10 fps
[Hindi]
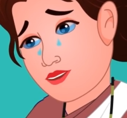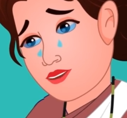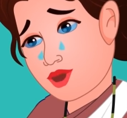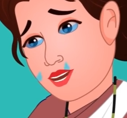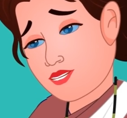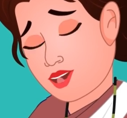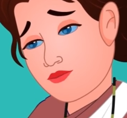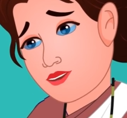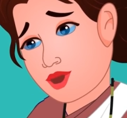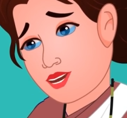आज
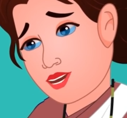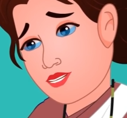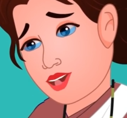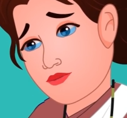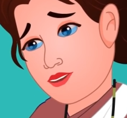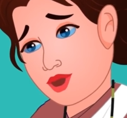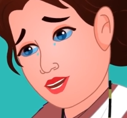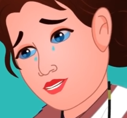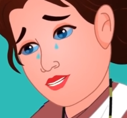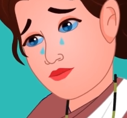उन्हीं लोगों को इस
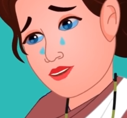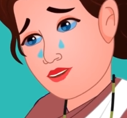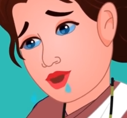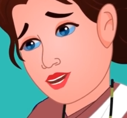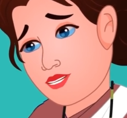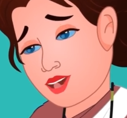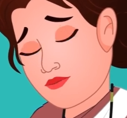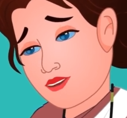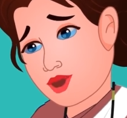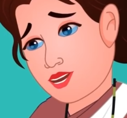बेरंग साड़ी ने
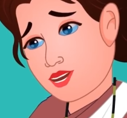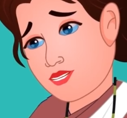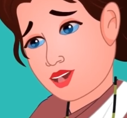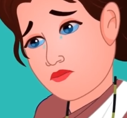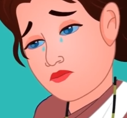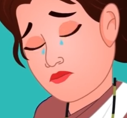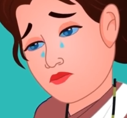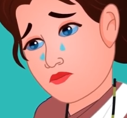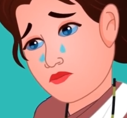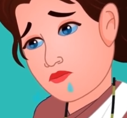दूर कर दिया
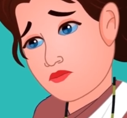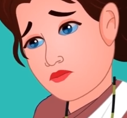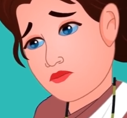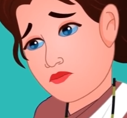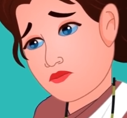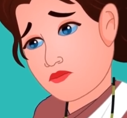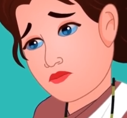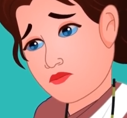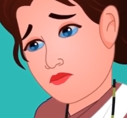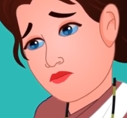यूं दुखी
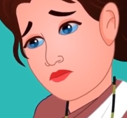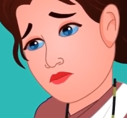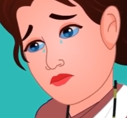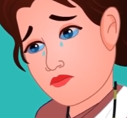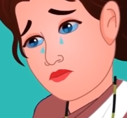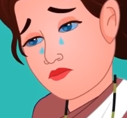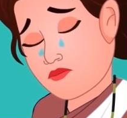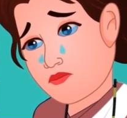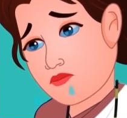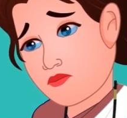होते हुए उसने रात
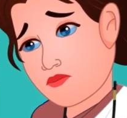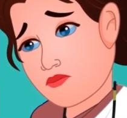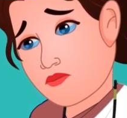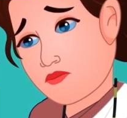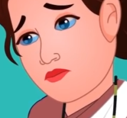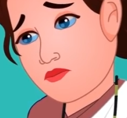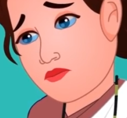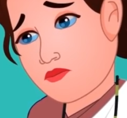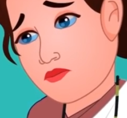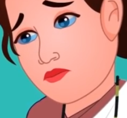बिता दी
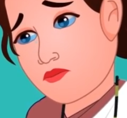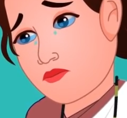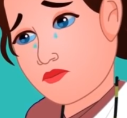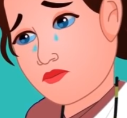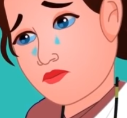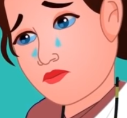सुबह उठते ही